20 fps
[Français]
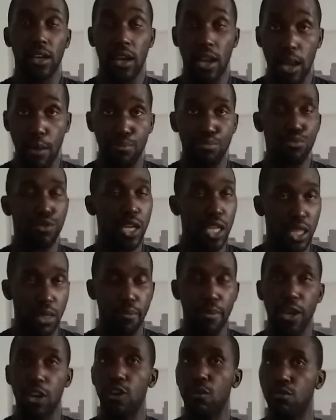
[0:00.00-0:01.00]
La poussette, n'est
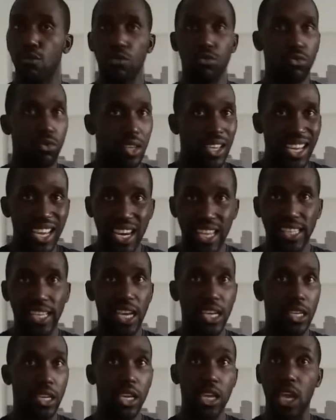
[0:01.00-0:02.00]
pas une option, donc il
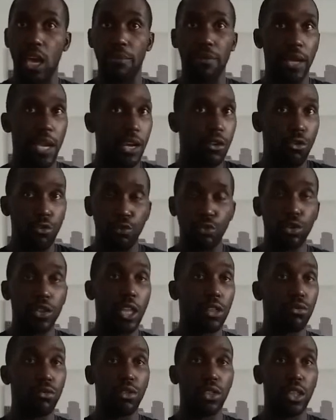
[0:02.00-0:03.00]
attaque. Et après,
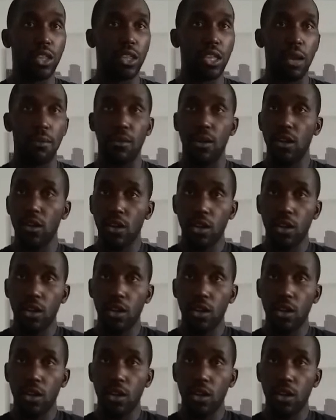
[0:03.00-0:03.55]
confrontation de système.